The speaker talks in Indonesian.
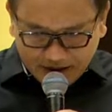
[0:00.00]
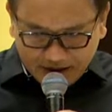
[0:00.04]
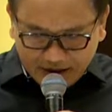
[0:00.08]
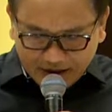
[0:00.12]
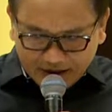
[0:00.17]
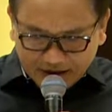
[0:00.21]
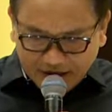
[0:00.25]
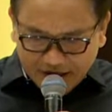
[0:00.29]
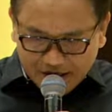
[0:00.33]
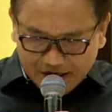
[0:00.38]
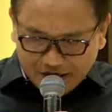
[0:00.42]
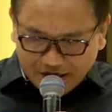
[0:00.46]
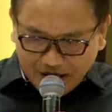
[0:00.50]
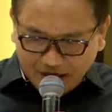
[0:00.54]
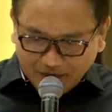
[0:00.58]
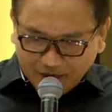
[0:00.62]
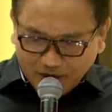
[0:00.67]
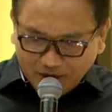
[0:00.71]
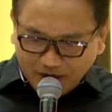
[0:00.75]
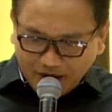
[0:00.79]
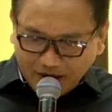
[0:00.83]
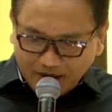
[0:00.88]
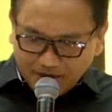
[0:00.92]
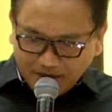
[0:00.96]
Dan setiap
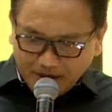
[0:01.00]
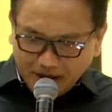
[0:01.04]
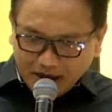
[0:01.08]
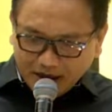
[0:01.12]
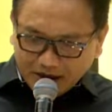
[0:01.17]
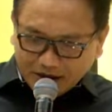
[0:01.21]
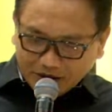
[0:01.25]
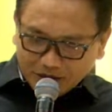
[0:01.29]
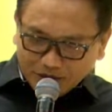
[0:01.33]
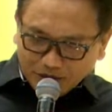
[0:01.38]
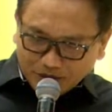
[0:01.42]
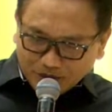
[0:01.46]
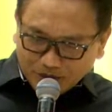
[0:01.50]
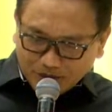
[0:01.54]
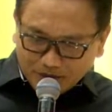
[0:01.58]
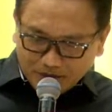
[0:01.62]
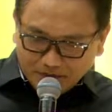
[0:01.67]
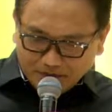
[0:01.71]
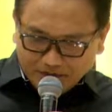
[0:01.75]
orang yang mengetuk,